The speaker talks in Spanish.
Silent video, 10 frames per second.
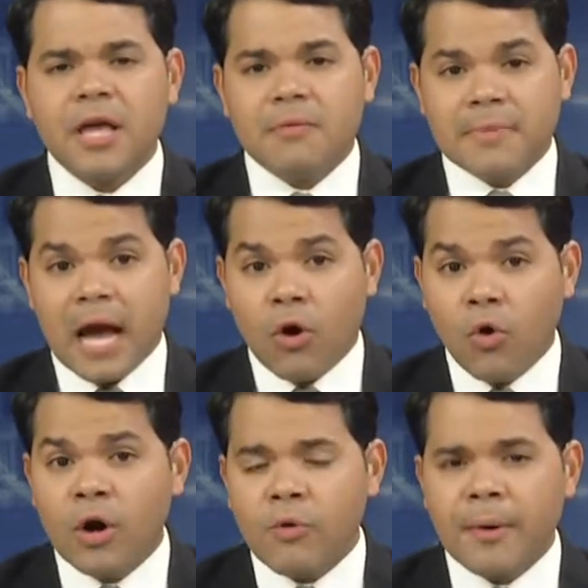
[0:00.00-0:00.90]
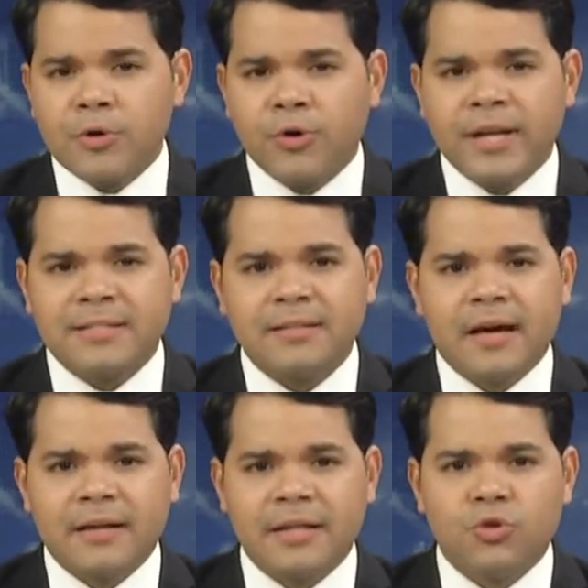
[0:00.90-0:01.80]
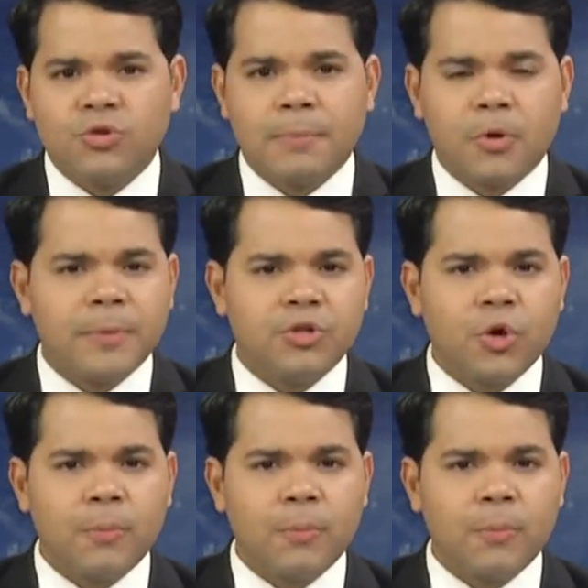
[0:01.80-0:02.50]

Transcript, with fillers: viajó a Nueva York esta tarde donde prometió